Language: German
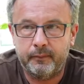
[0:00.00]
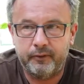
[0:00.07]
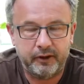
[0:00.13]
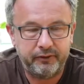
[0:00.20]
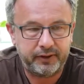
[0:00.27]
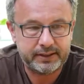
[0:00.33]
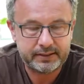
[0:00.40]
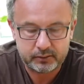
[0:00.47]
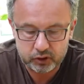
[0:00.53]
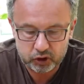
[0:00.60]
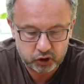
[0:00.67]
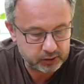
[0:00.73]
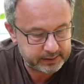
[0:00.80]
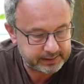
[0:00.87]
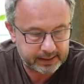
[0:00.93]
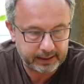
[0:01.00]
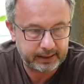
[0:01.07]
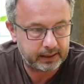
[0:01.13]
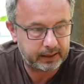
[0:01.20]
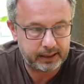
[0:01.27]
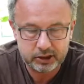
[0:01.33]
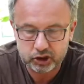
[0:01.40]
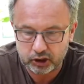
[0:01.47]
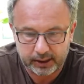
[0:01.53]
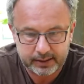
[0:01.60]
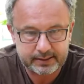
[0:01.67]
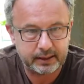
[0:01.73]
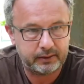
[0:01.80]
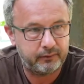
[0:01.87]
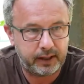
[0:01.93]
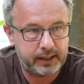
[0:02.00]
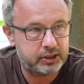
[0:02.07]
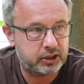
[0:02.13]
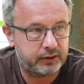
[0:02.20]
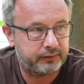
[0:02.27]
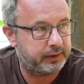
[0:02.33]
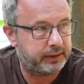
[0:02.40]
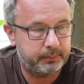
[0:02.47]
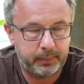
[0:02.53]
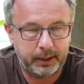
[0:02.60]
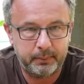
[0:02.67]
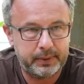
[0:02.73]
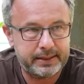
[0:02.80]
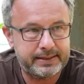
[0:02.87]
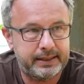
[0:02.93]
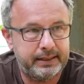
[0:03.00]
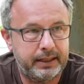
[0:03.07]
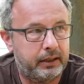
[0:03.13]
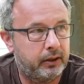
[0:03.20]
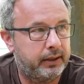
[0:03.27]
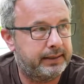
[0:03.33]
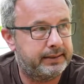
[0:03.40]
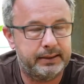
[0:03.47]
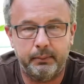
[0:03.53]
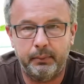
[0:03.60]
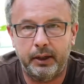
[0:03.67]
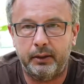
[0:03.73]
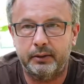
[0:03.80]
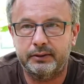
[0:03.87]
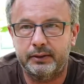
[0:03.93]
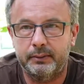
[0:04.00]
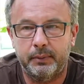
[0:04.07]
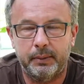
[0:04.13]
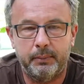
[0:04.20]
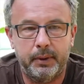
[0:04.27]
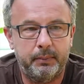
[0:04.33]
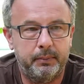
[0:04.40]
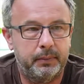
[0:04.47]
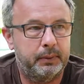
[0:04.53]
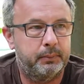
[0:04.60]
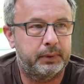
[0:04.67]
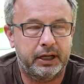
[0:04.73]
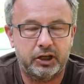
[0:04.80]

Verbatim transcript: Verfassungsschutz, Generalstaatsanwaltschaft. Ich meine, wir sind ja da jetzt nicht mehr aus, im, im, im, im